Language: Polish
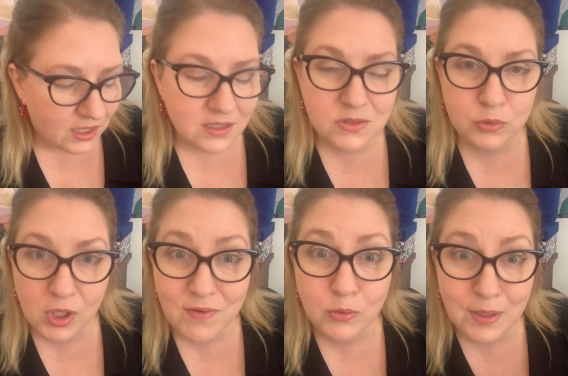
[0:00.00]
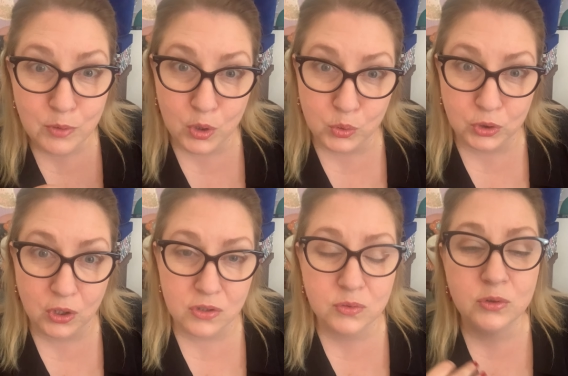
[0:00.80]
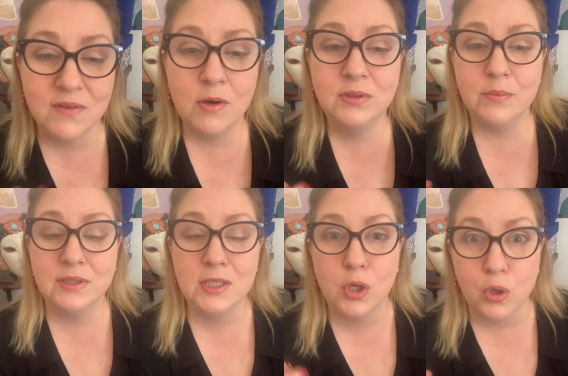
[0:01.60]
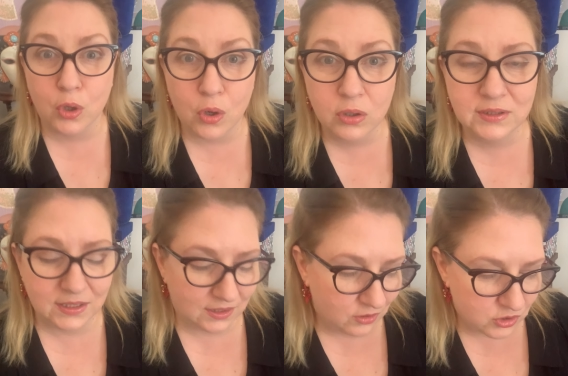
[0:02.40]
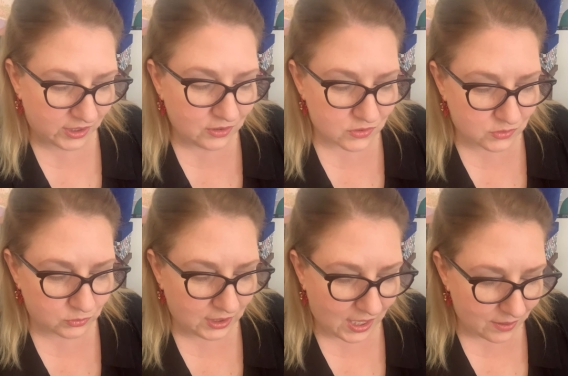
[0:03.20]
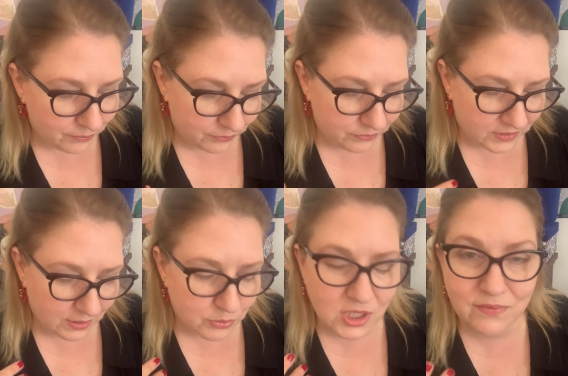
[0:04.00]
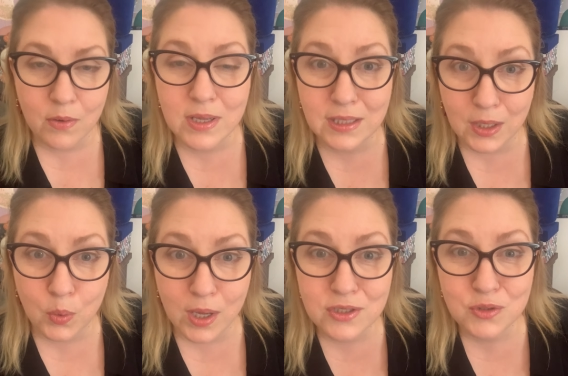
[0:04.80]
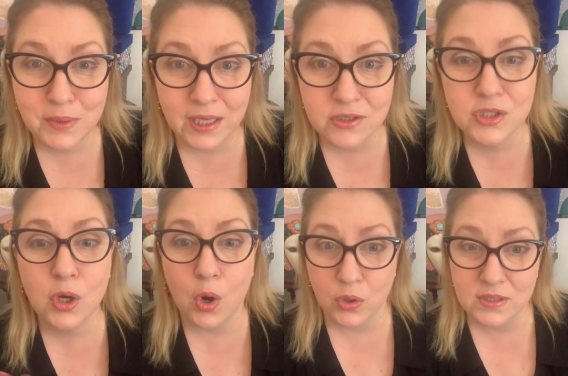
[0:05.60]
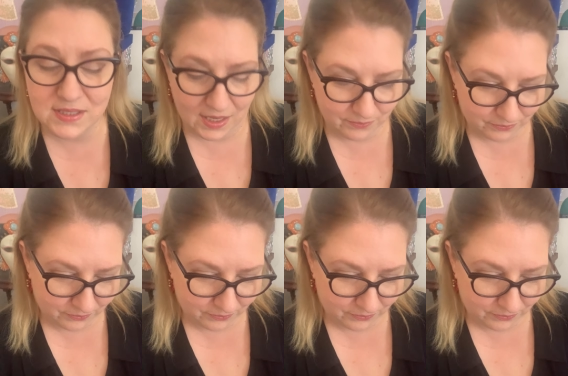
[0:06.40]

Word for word: i studiował tam krótko, studiował tam tylko rok, dlatego że jego studia mm, przerwała nagła śmierć ojca.